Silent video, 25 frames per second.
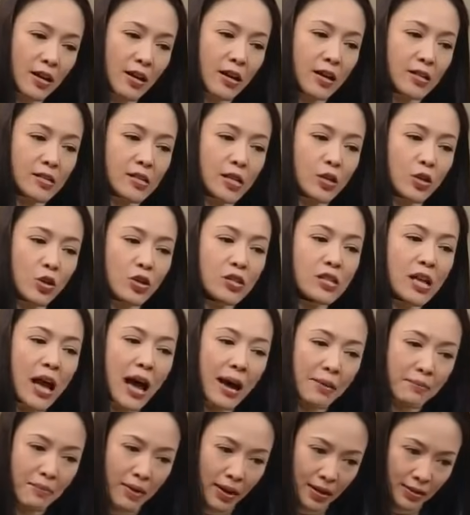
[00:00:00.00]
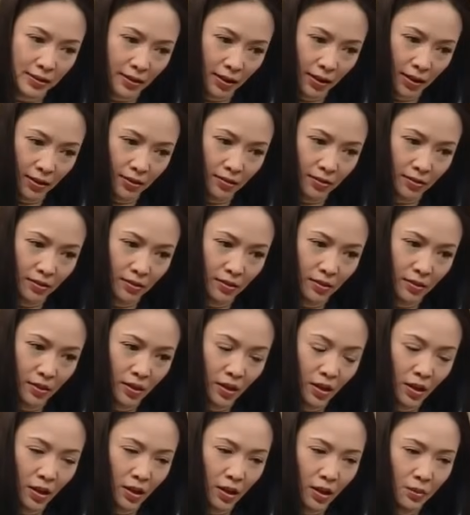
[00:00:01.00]
cô đã mượn 30.000,
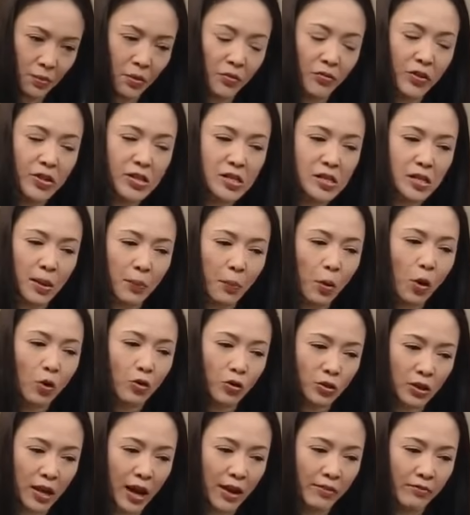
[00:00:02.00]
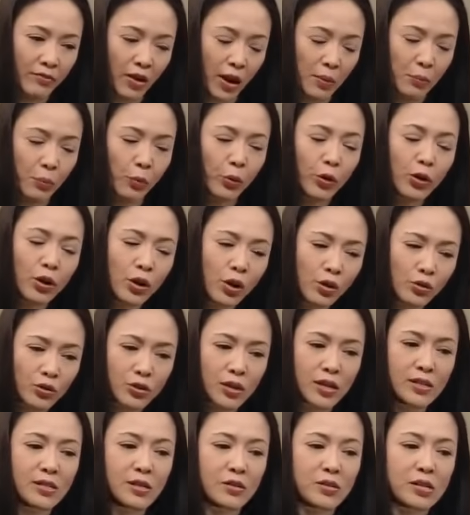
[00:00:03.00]
chia làm 10 tháng để trả,
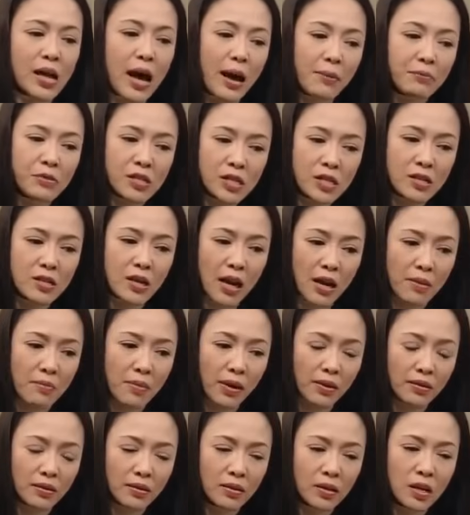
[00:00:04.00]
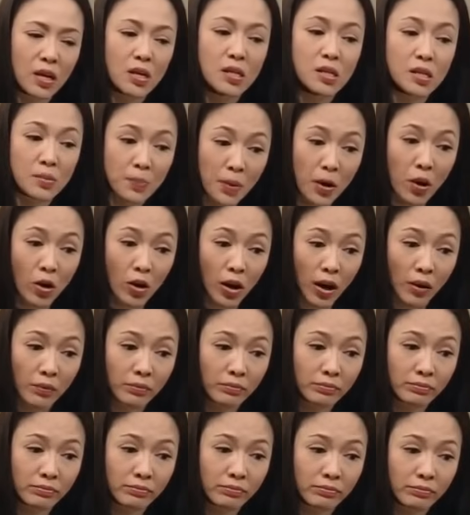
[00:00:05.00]
mỗi tháng là trên 3.000. Có điều như
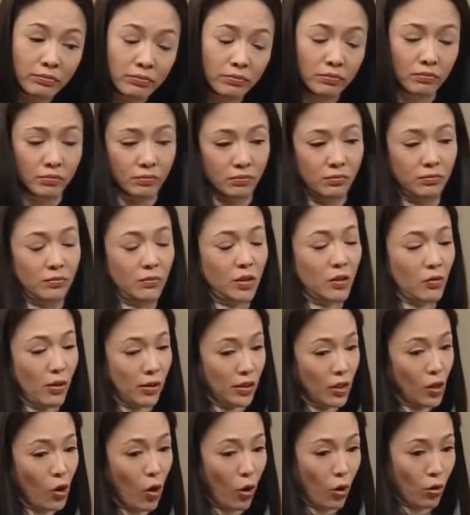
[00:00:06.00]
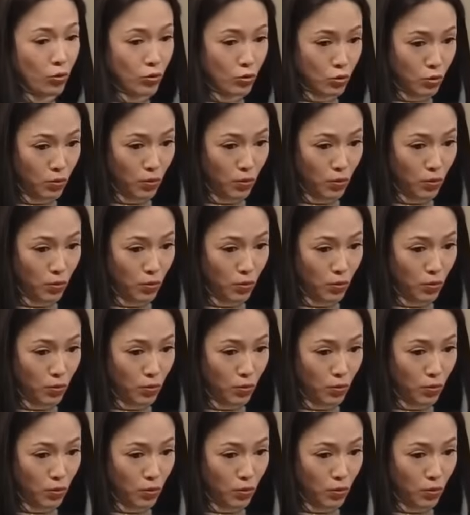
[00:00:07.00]
vậy cô chỉ mới trả